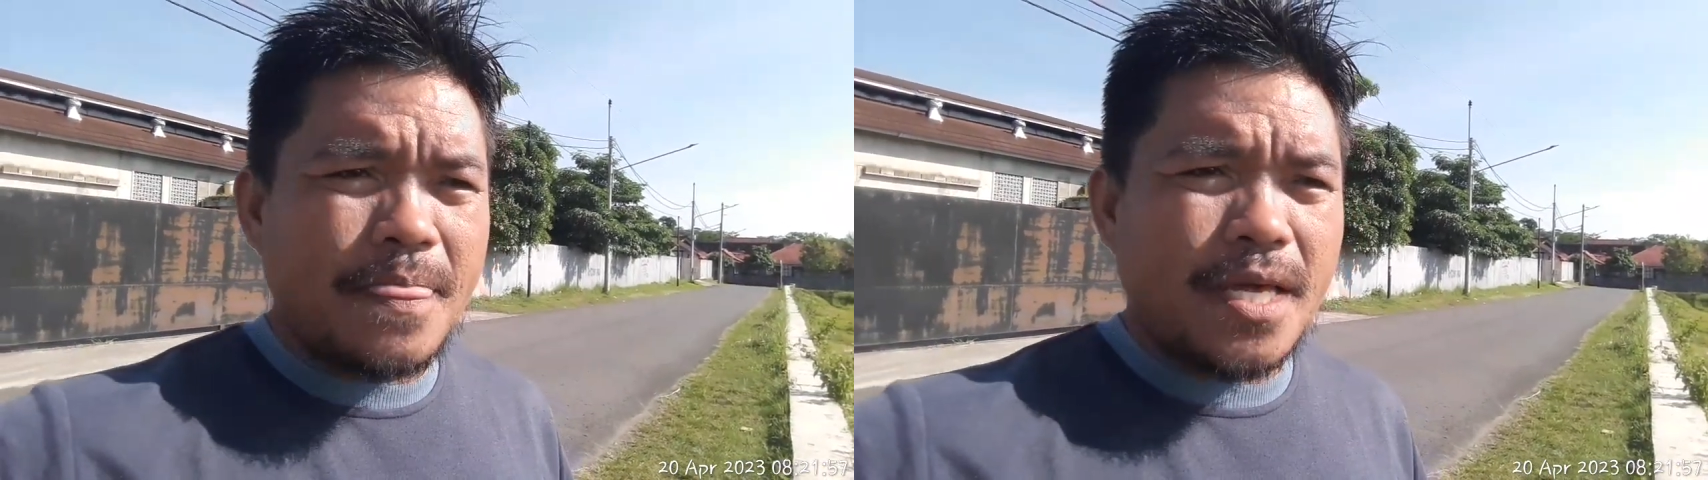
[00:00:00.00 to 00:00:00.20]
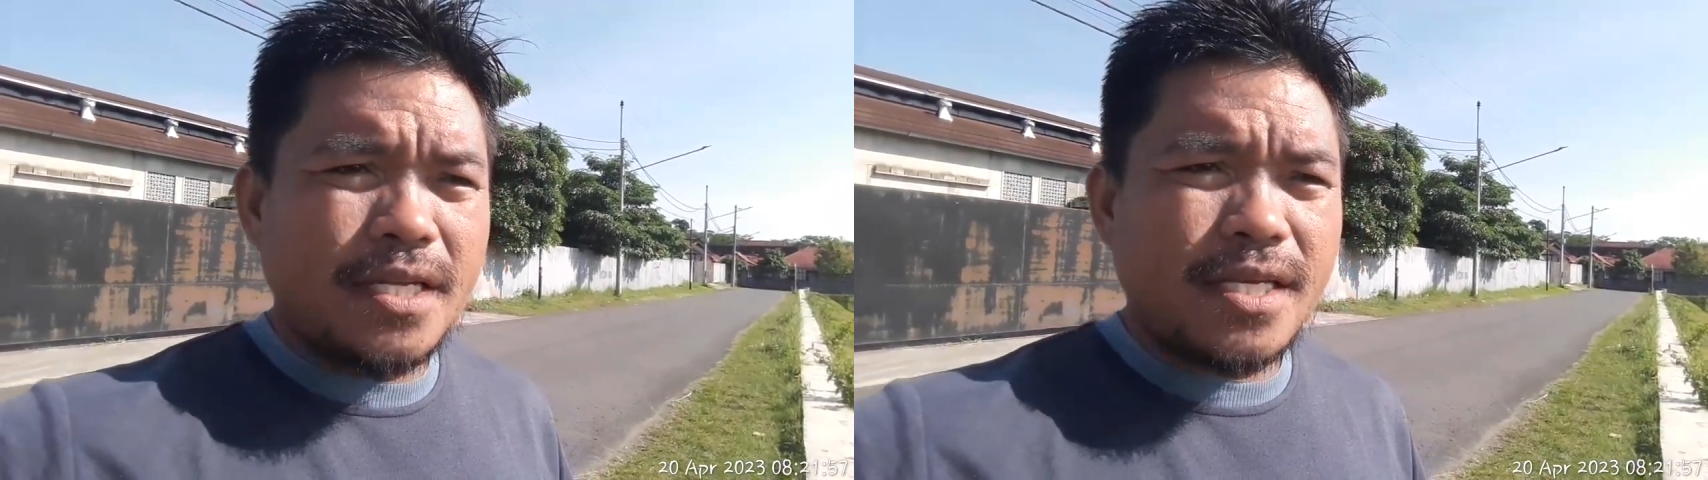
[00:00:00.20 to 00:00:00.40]

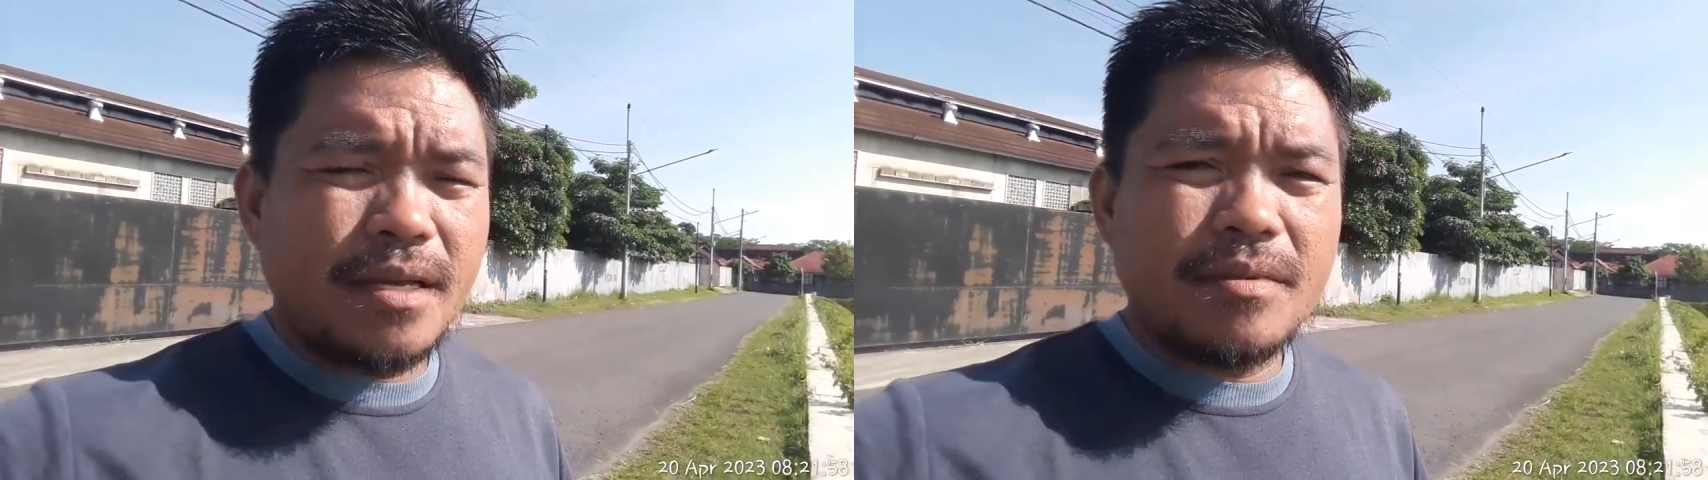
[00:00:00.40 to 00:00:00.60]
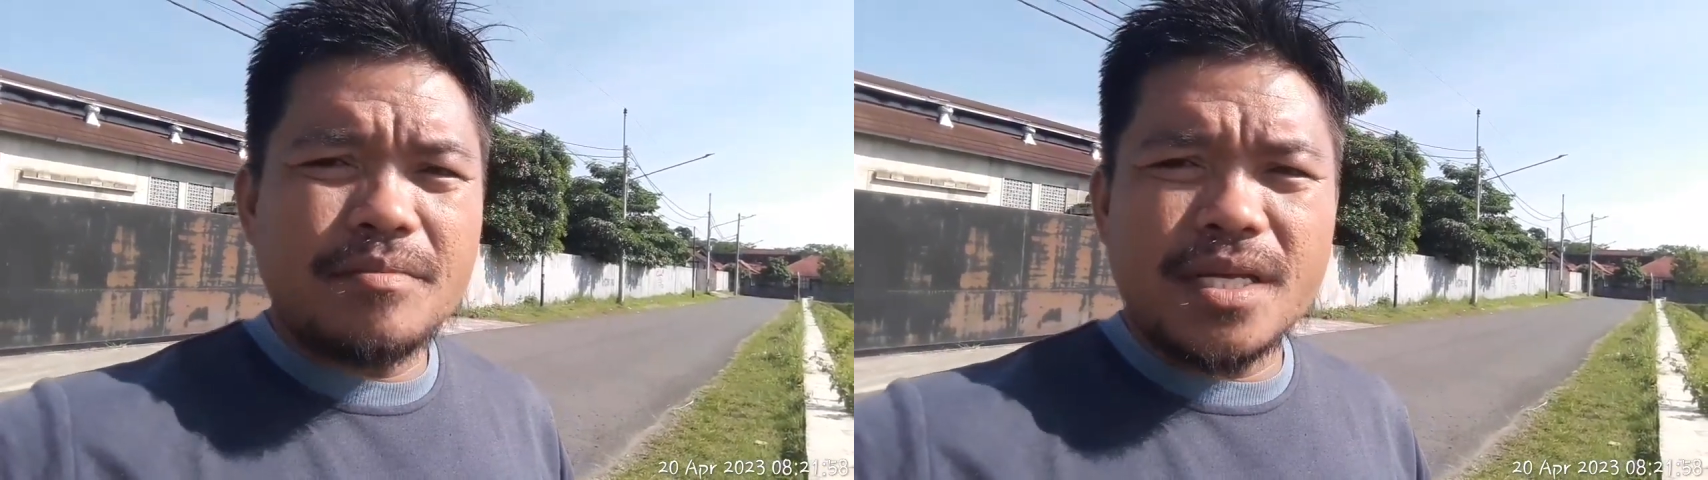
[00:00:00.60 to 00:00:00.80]
jadi
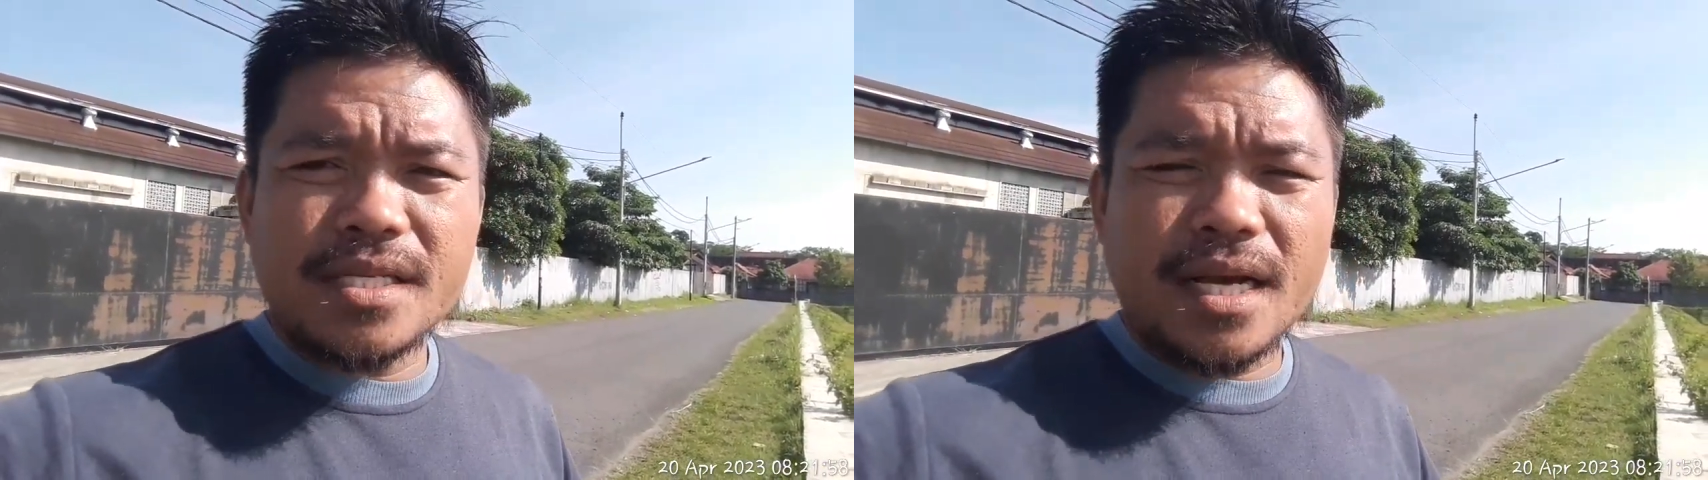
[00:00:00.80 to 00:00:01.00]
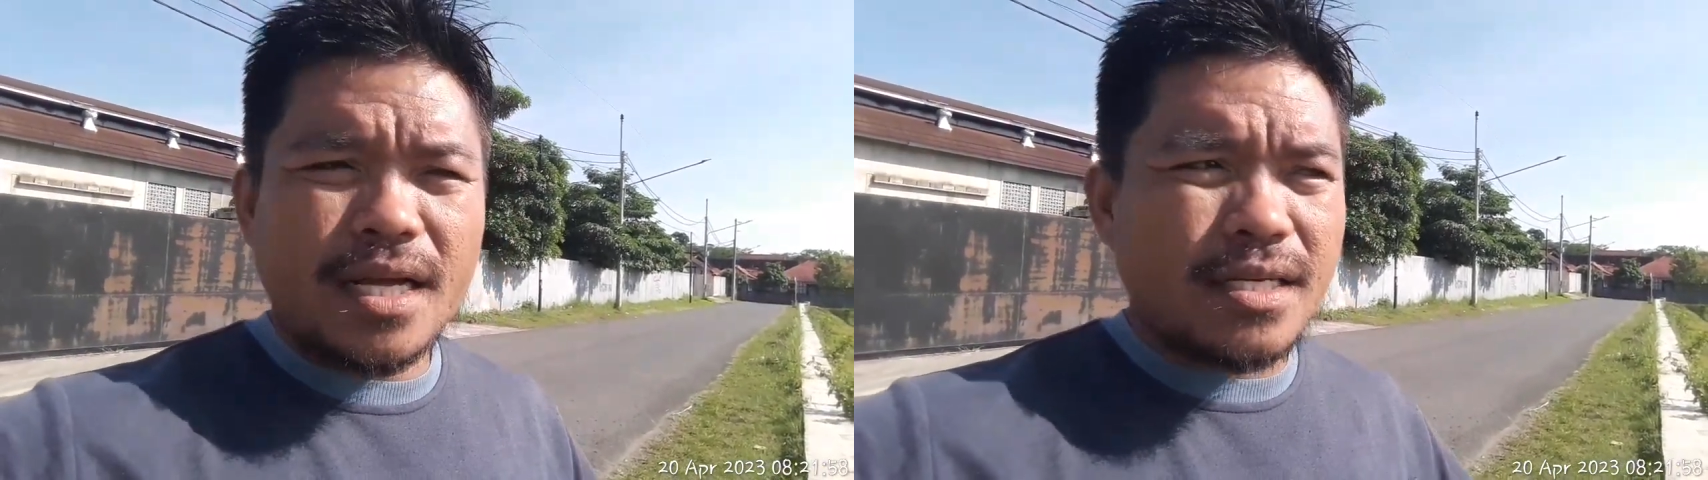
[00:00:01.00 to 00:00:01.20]
saya
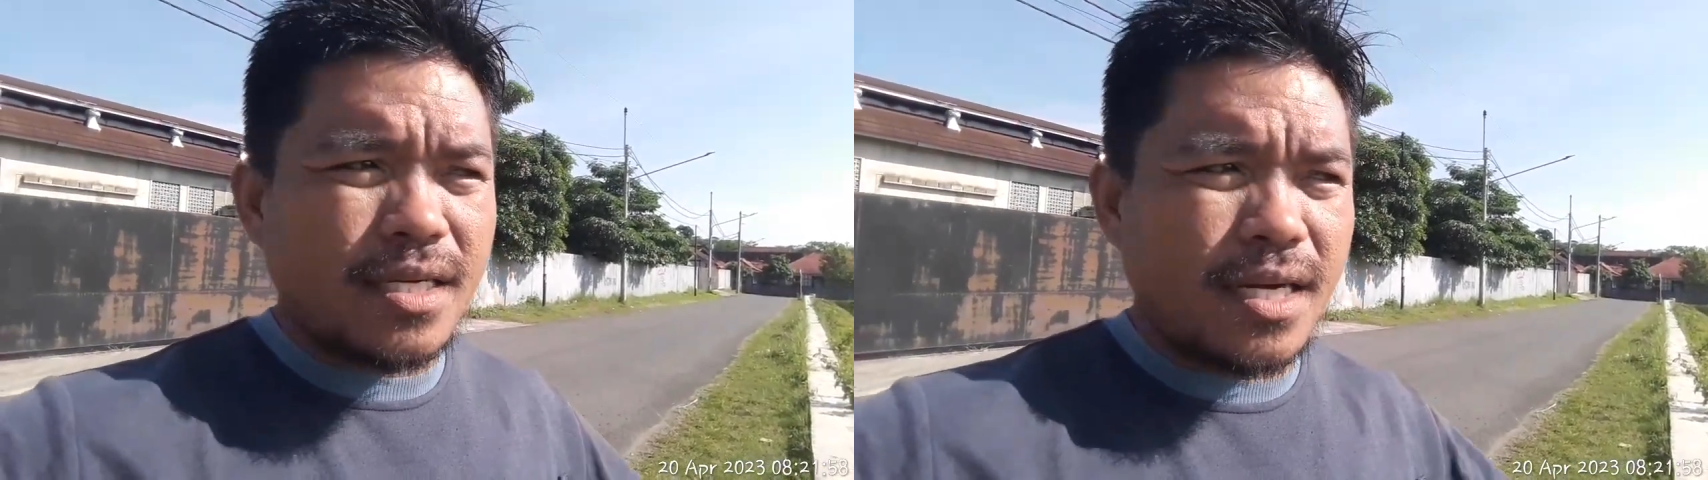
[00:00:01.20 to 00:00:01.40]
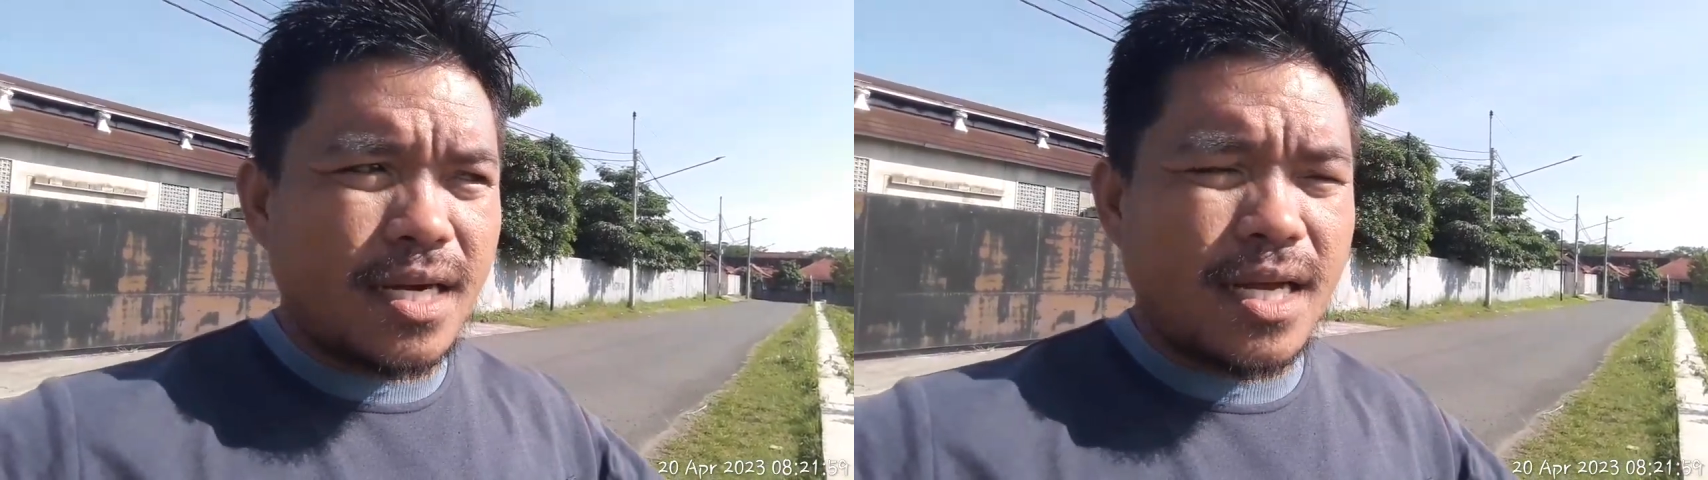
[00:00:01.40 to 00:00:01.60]
membiasakan ke
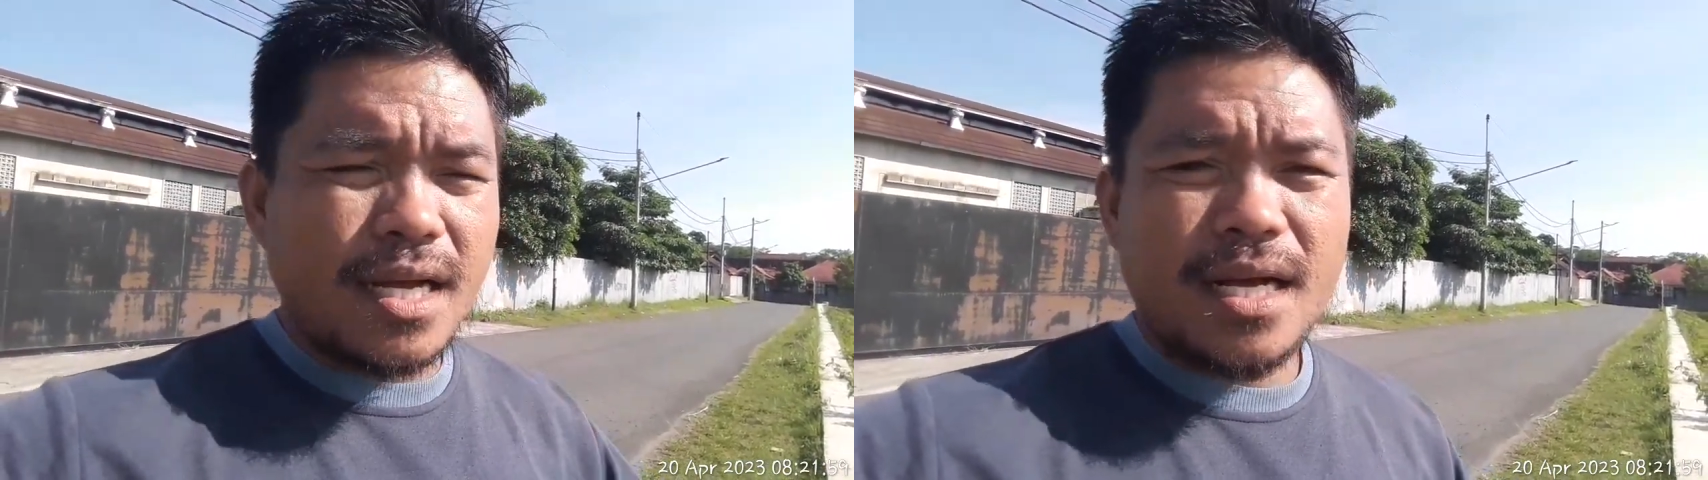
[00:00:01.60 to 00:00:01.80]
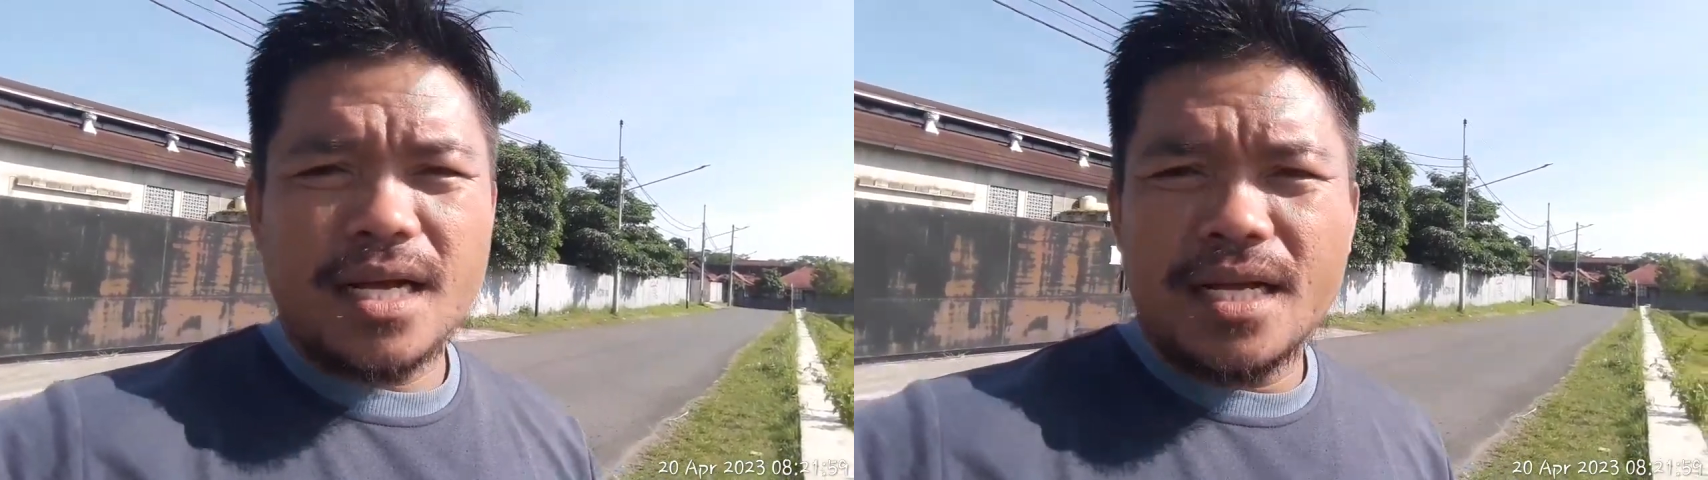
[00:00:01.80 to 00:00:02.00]

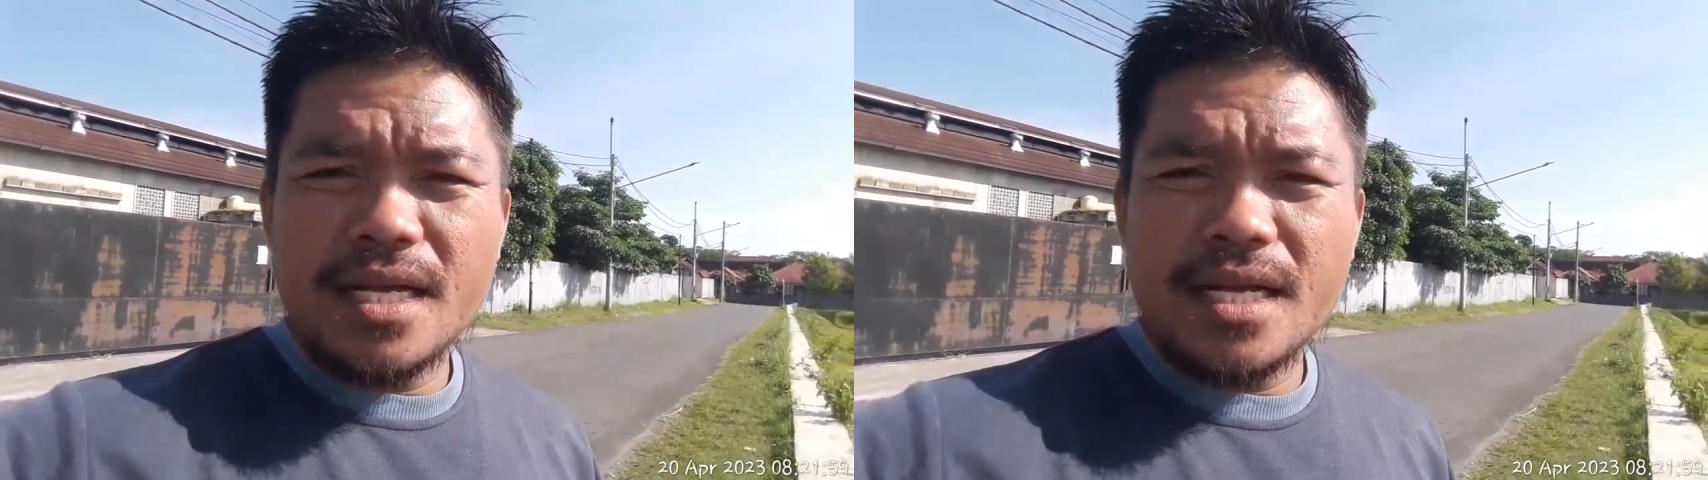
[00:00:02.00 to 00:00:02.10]
arah